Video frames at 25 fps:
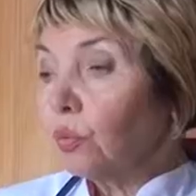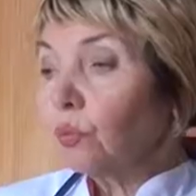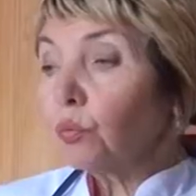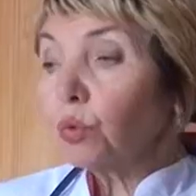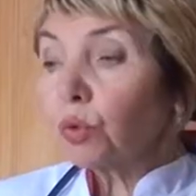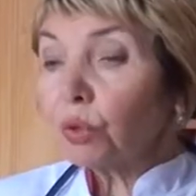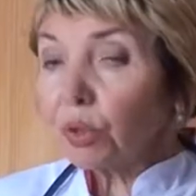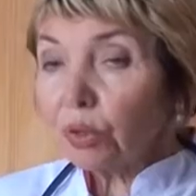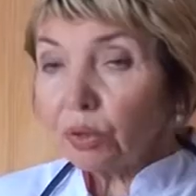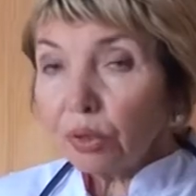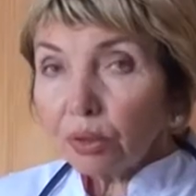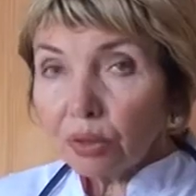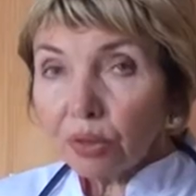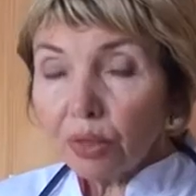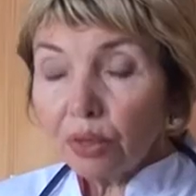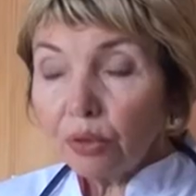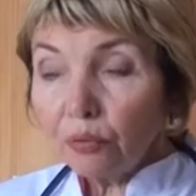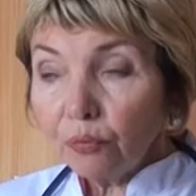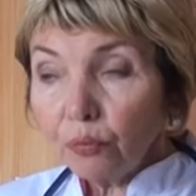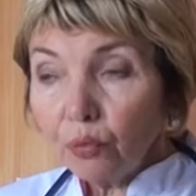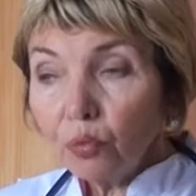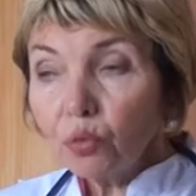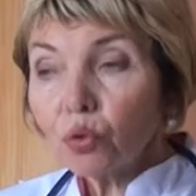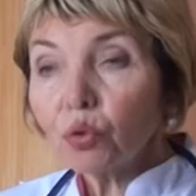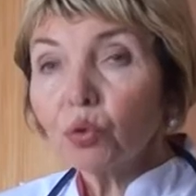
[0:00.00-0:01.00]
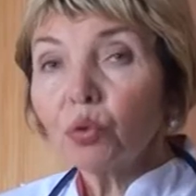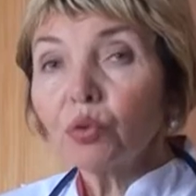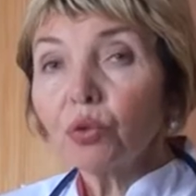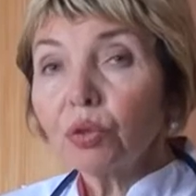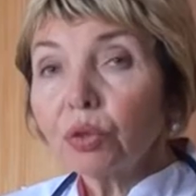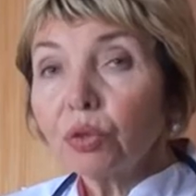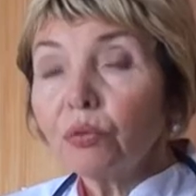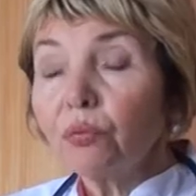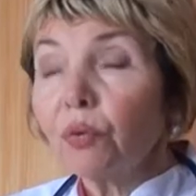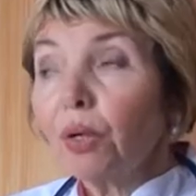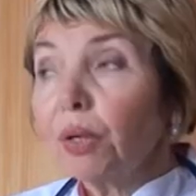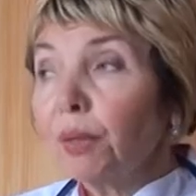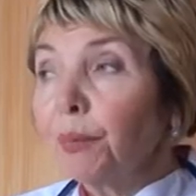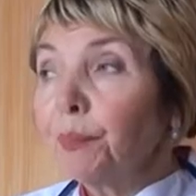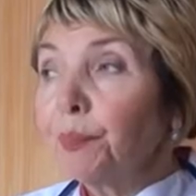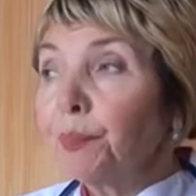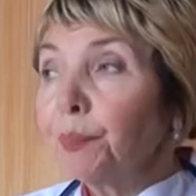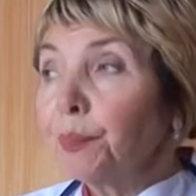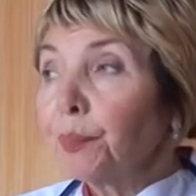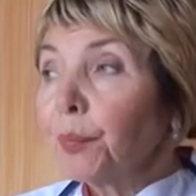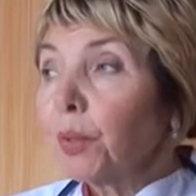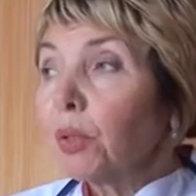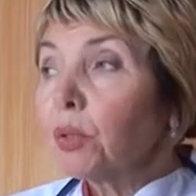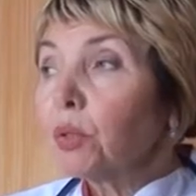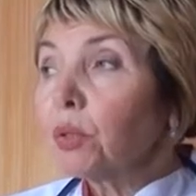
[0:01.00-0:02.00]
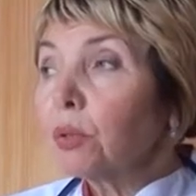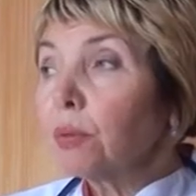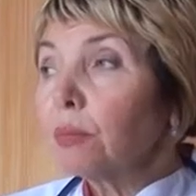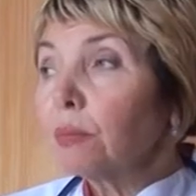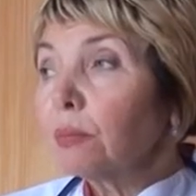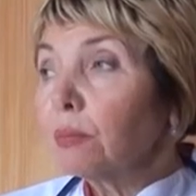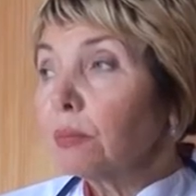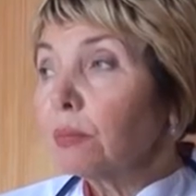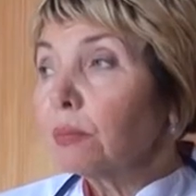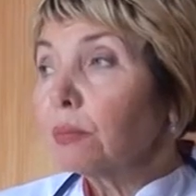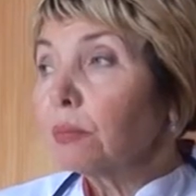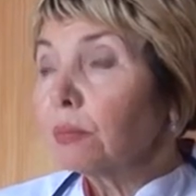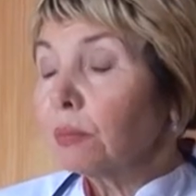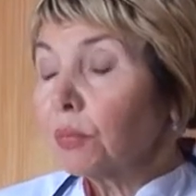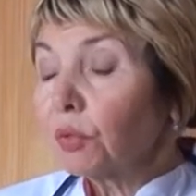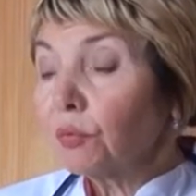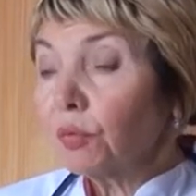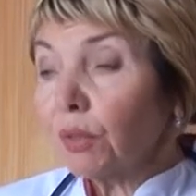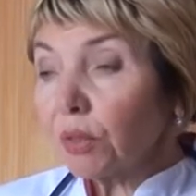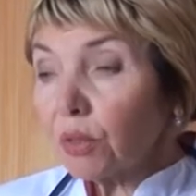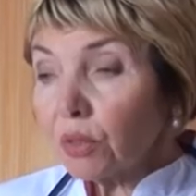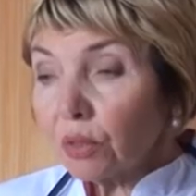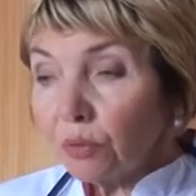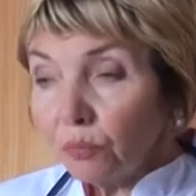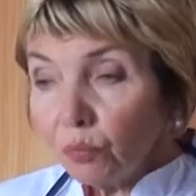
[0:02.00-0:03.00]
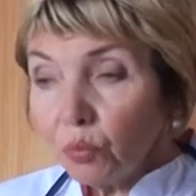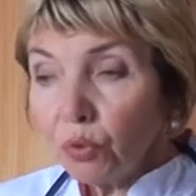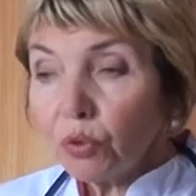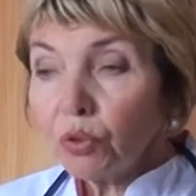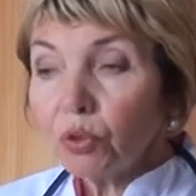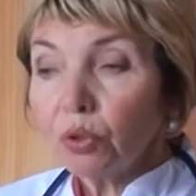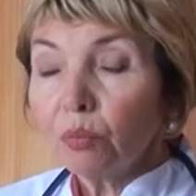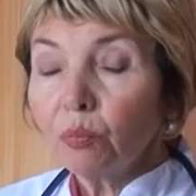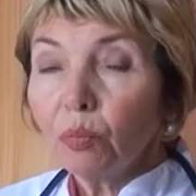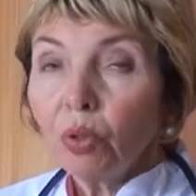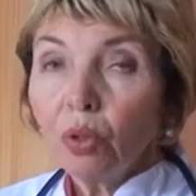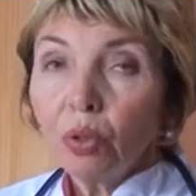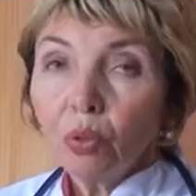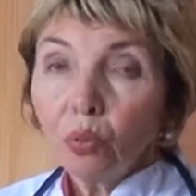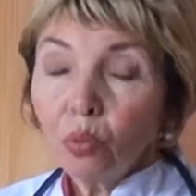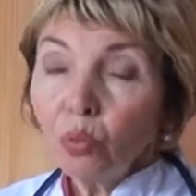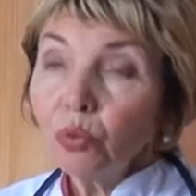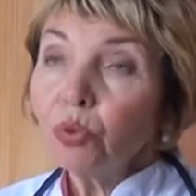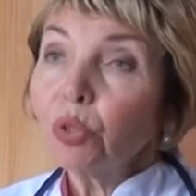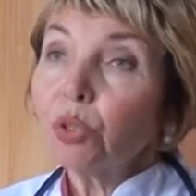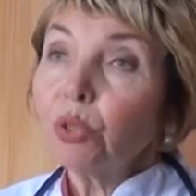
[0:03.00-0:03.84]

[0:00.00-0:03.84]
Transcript: Вот этот телефон 42 28, он